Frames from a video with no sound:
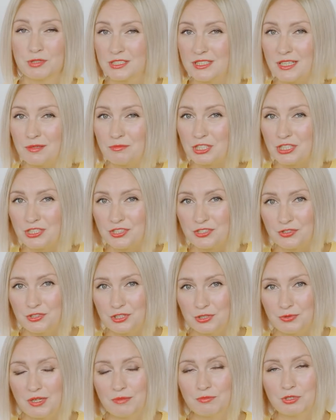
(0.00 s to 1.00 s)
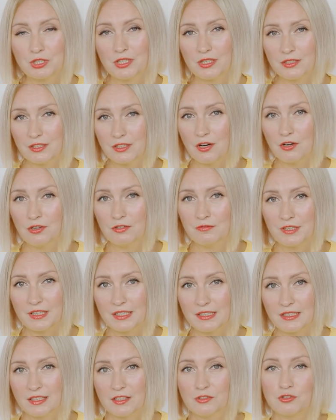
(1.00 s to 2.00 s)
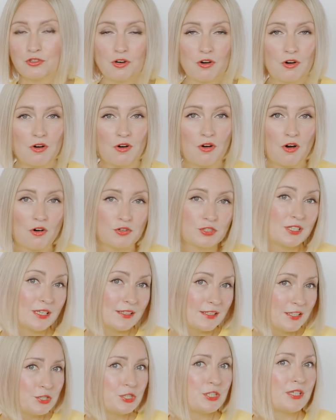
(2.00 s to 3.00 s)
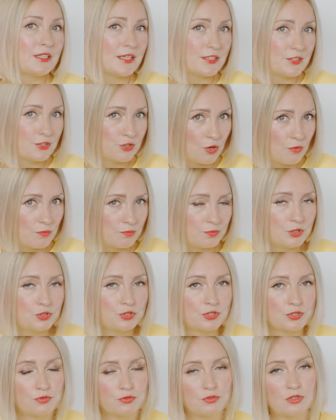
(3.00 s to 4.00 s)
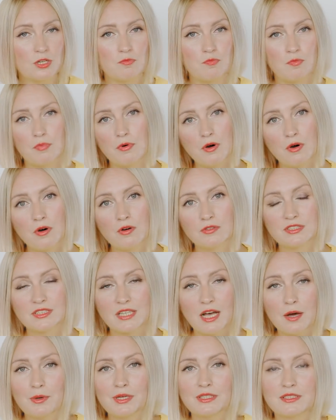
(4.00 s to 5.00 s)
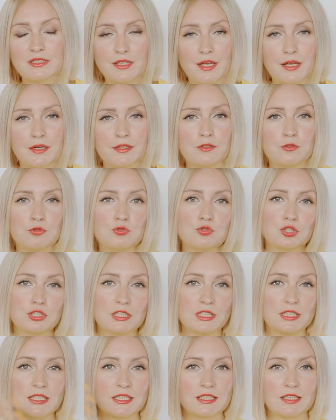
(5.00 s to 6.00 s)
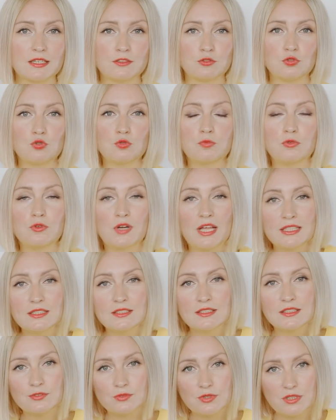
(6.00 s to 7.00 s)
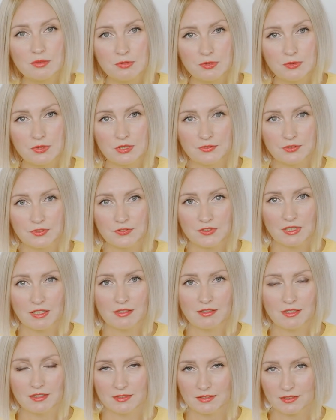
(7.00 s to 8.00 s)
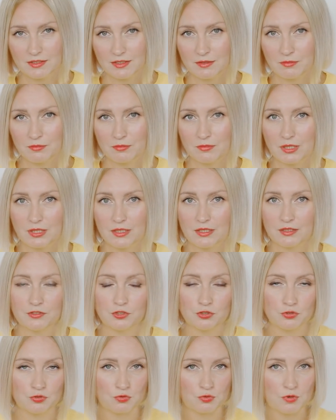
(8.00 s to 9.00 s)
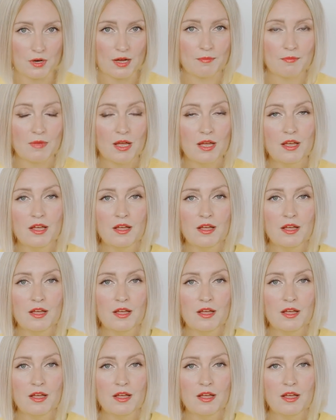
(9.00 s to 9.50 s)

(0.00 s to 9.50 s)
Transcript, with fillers: Przyznam, że nie sądziłam, że kiedykolwiek to ostatecznie nastąpi, szczególnie po całej serii różnych e, turbulencji, które były związane z tym e, tytułem.